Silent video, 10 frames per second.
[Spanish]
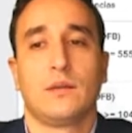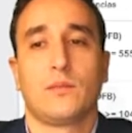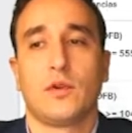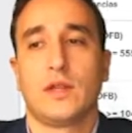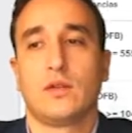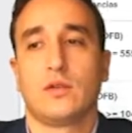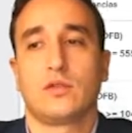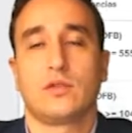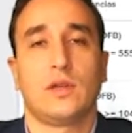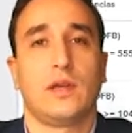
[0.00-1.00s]

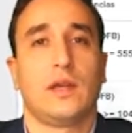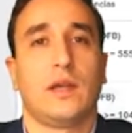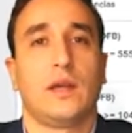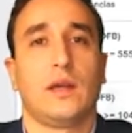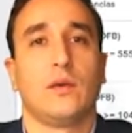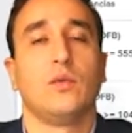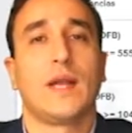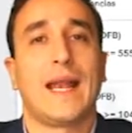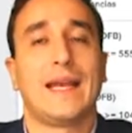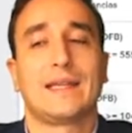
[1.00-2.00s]
poniéndonos eh,
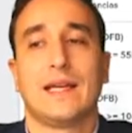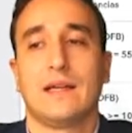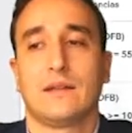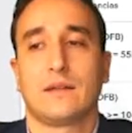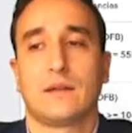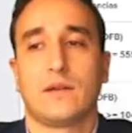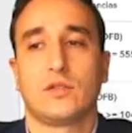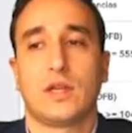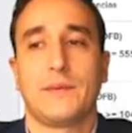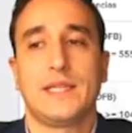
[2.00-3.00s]
una alerta que
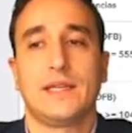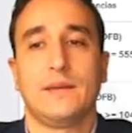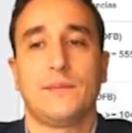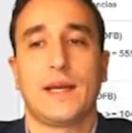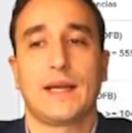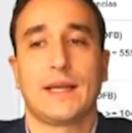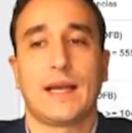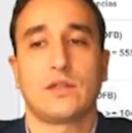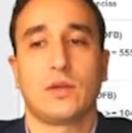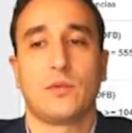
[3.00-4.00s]
nos avise para que en
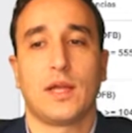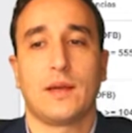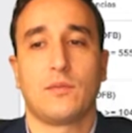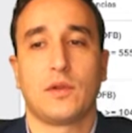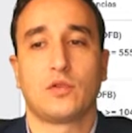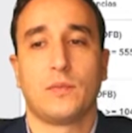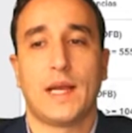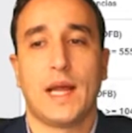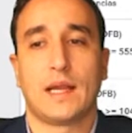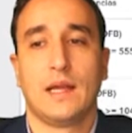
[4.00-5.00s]
caso de, por ejemplo, de
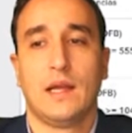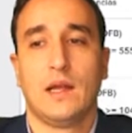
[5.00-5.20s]
superar